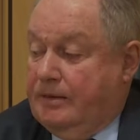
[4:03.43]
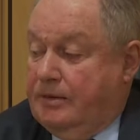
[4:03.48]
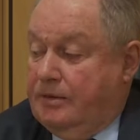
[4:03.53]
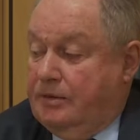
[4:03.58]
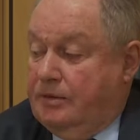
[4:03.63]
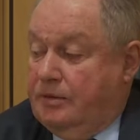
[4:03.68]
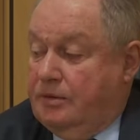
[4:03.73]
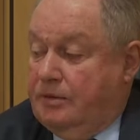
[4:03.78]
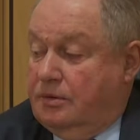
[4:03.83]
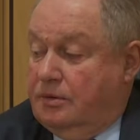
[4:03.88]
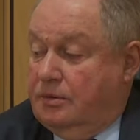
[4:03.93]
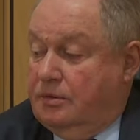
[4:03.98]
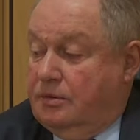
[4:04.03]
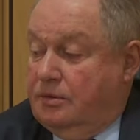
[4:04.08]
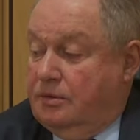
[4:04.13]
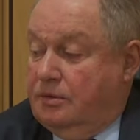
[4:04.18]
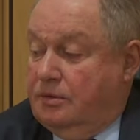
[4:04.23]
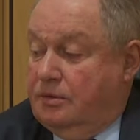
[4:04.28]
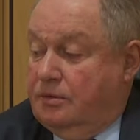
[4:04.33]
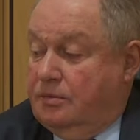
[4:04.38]

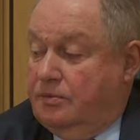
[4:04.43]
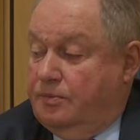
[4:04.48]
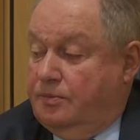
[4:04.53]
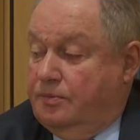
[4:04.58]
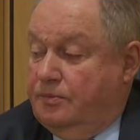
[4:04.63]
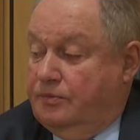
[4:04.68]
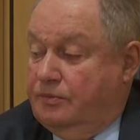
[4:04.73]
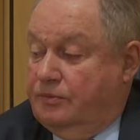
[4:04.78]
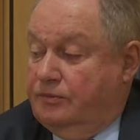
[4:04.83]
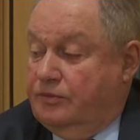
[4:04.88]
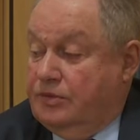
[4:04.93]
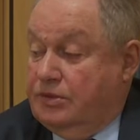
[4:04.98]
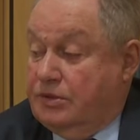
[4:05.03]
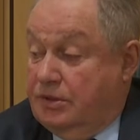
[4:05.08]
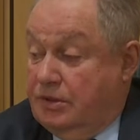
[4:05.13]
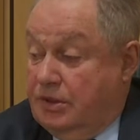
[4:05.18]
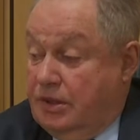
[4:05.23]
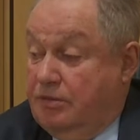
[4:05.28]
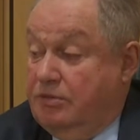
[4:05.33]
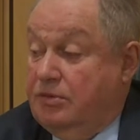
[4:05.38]
э,
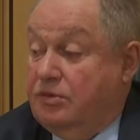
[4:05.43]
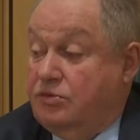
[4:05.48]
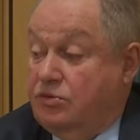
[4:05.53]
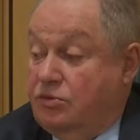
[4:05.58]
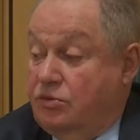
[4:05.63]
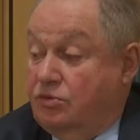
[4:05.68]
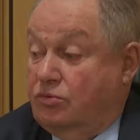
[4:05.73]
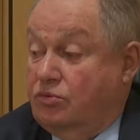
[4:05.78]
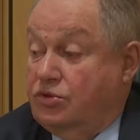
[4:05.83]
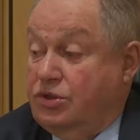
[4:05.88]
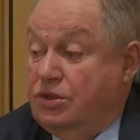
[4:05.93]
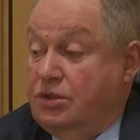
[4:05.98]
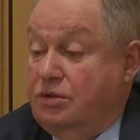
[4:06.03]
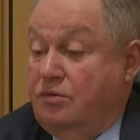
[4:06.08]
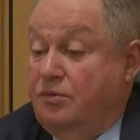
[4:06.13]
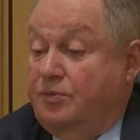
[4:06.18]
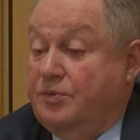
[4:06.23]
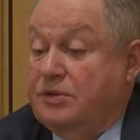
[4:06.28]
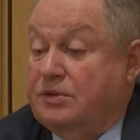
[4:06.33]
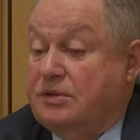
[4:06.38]
восстановить всю эту
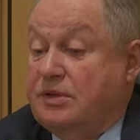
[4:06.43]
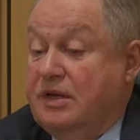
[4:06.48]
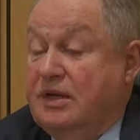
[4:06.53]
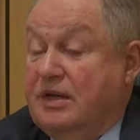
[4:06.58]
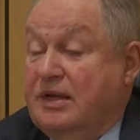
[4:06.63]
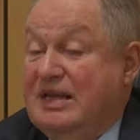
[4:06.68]
живопись.